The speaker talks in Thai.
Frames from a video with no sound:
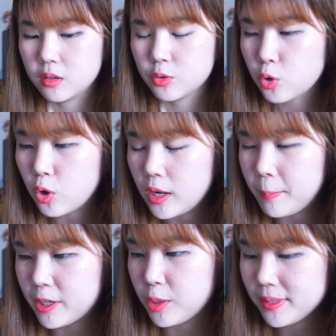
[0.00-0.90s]
ทุกคนแล้วเพ
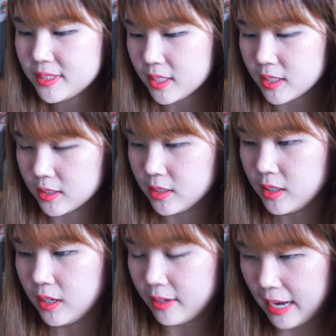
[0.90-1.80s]
ชรก็มาเจอ
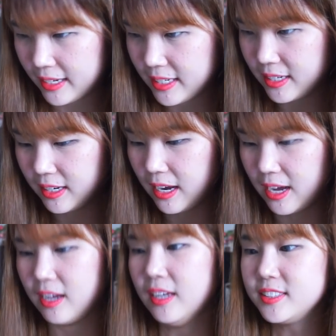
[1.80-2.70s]
ร้านนี้นะคะ
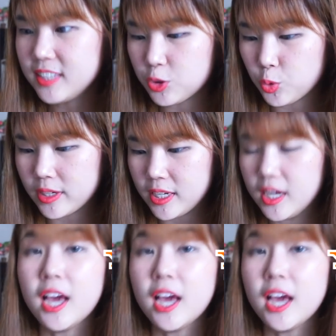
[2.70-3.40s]
เสื้อตัวนี้